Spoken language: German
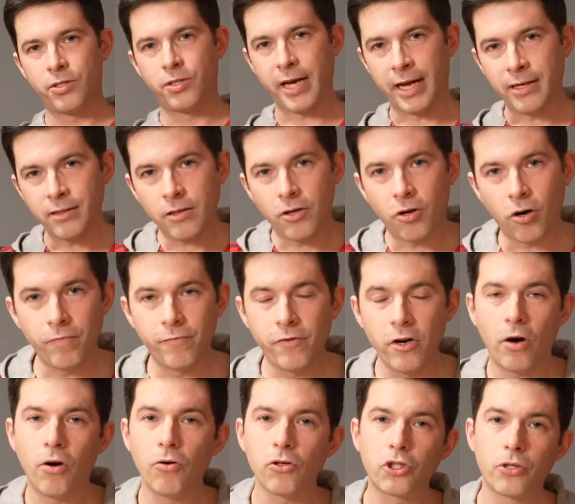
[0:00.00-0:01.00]
Dann kommen
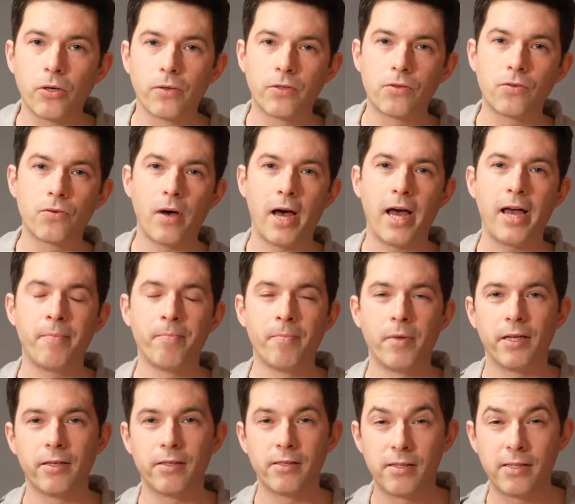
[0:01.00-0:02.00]
wir auch schon zu einem
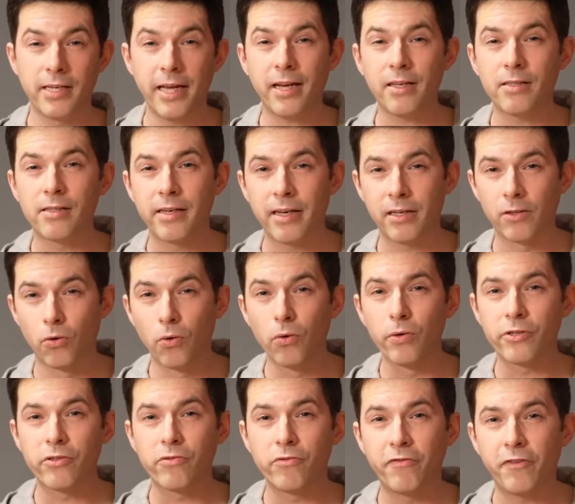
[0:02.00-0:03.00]
sehr, sehr
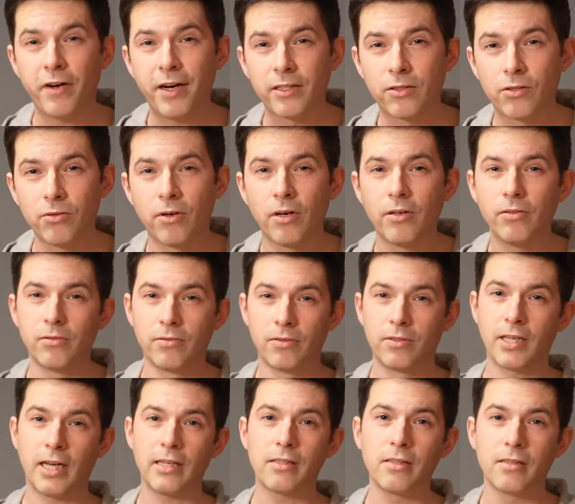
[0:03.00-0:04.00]
großen Faktor
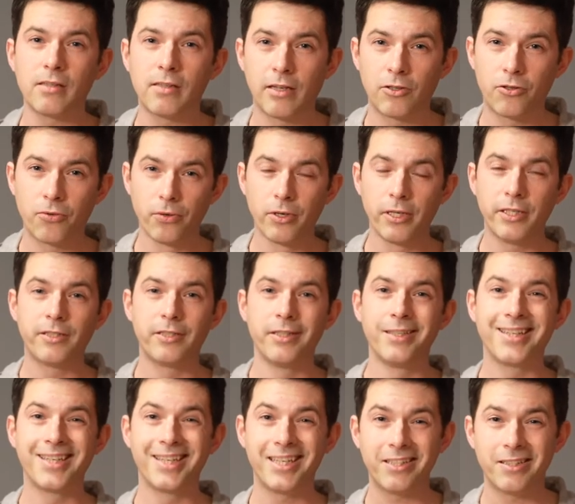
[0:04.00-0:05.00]
und das ist natürlich die
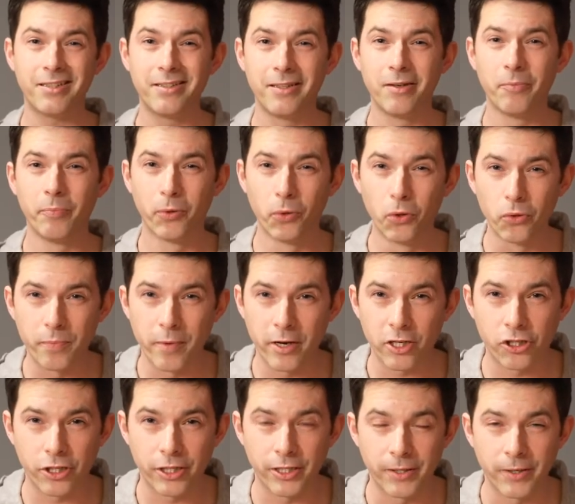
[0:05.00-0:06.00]
richtige
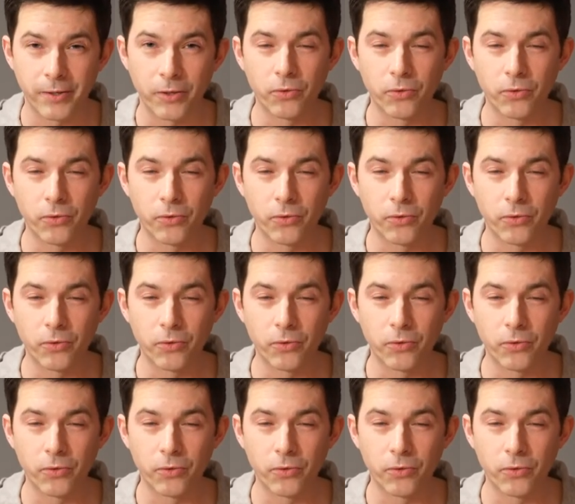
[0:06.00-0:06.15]
Brutmaschine.